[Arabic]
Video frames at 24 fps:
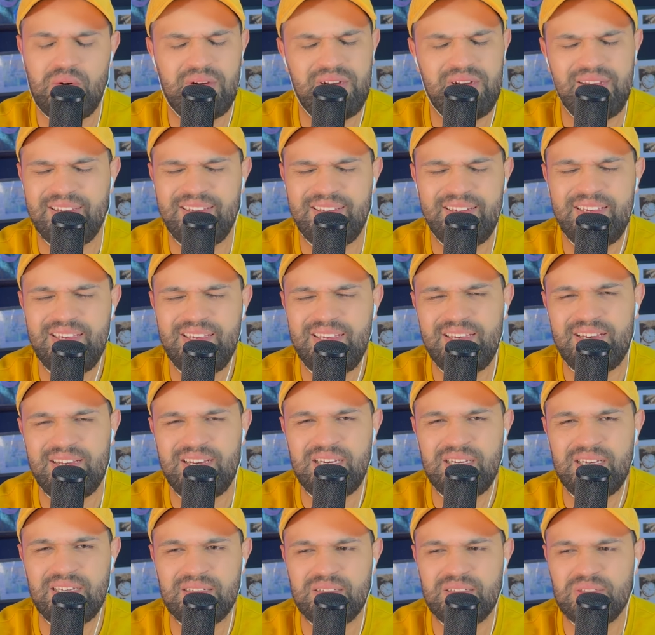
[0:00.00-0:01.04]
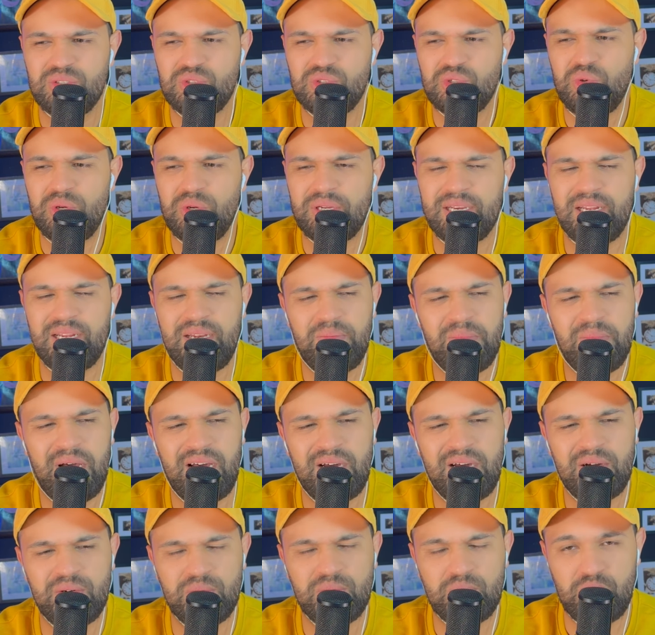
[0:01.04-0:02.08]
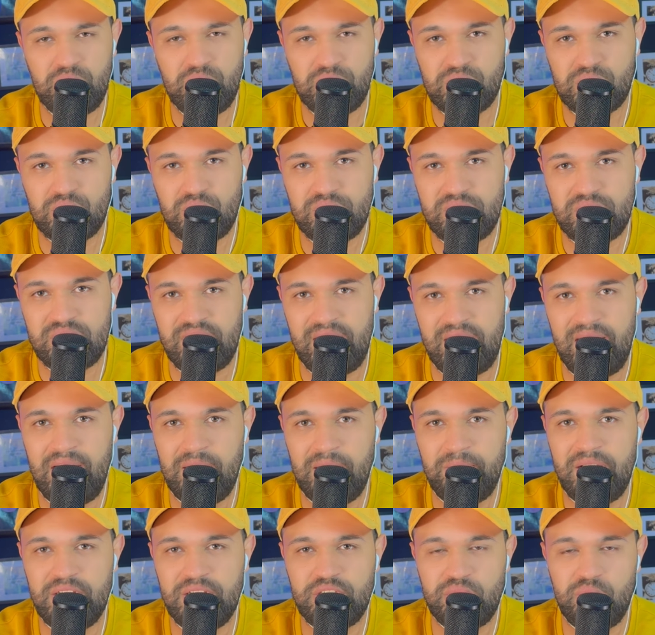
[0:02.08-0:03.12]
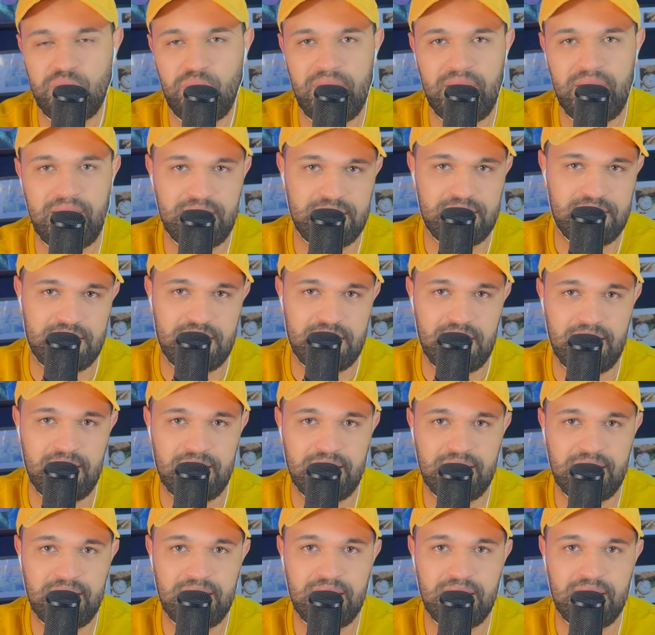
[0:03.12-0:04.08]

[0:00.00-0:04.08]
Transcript: ولكن هي تقول كلمه وتسكت شحال بحال شي واحد ساهي